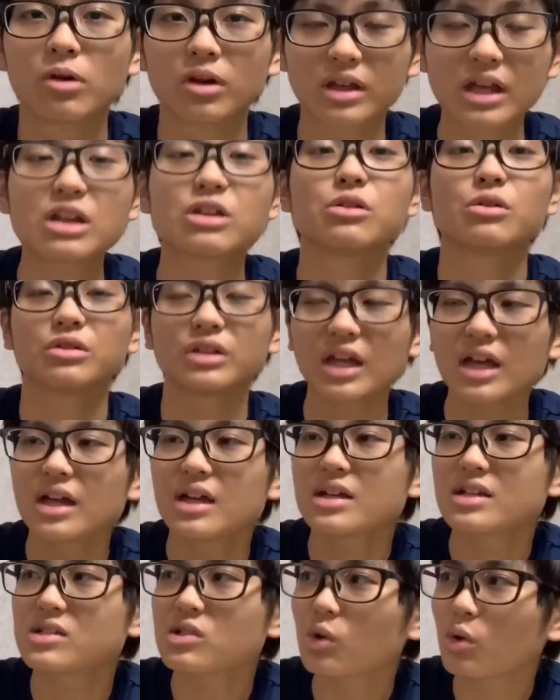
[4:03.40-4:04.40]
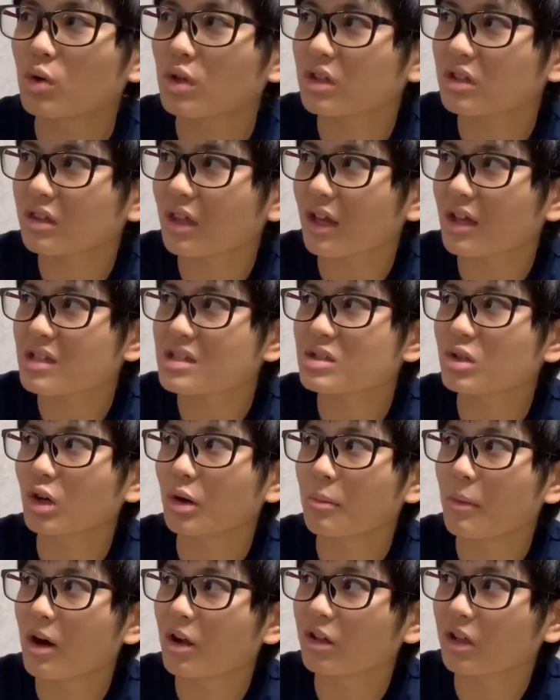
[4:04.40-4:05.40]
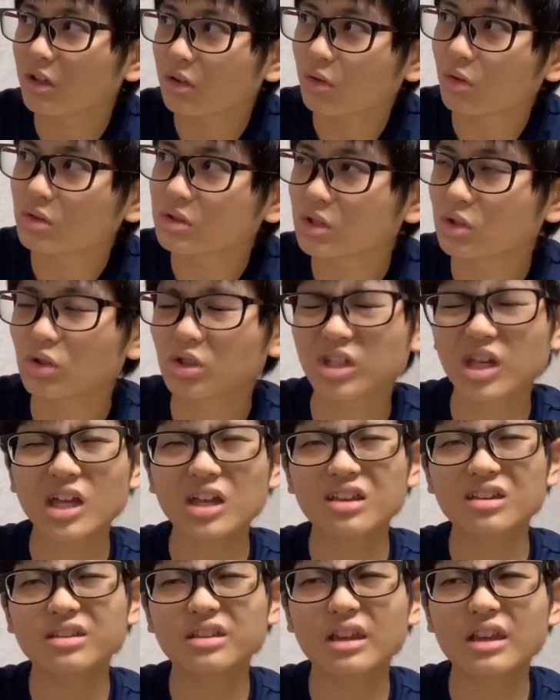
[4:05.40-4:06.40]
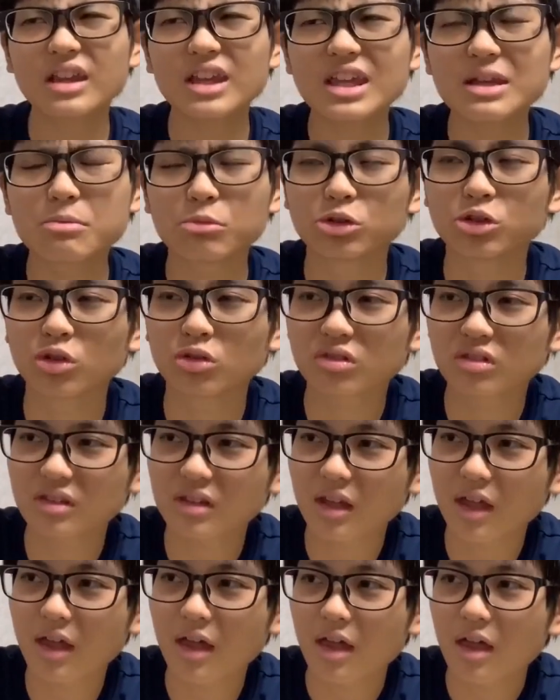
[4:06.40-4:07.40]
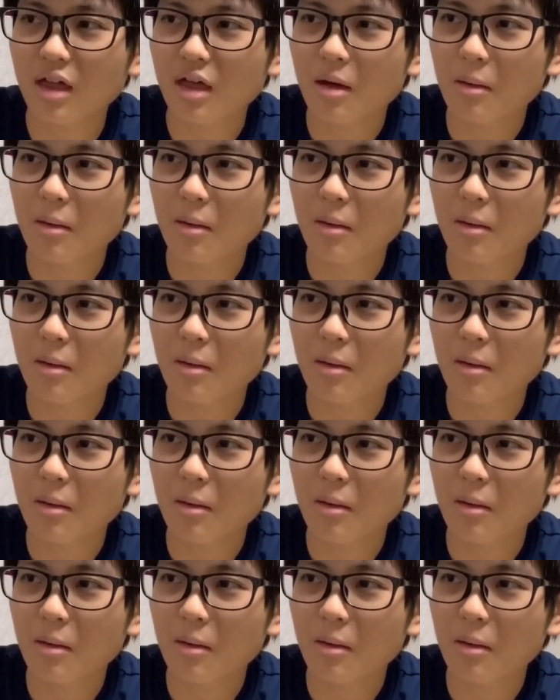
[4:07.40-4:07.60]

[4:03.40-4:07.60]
蹴るよね。そういったやつとかもあるけど、その蹴っていいものって、